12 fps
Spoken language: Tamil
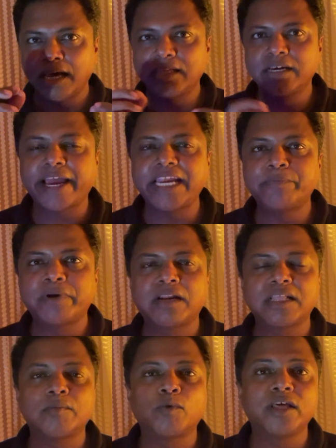அதை கைட்
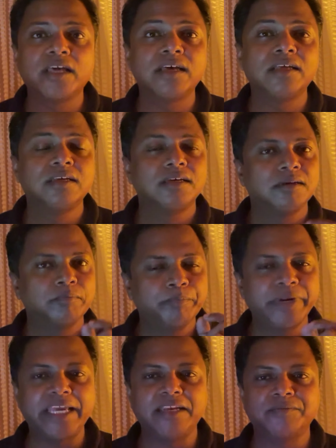பண்ணுறது நம்முடைய
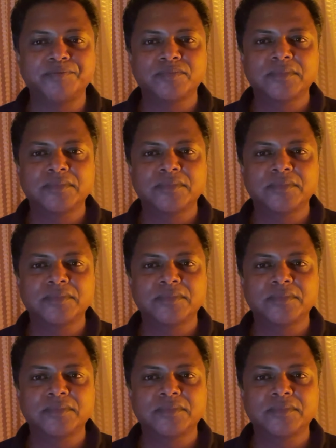பிரெயின்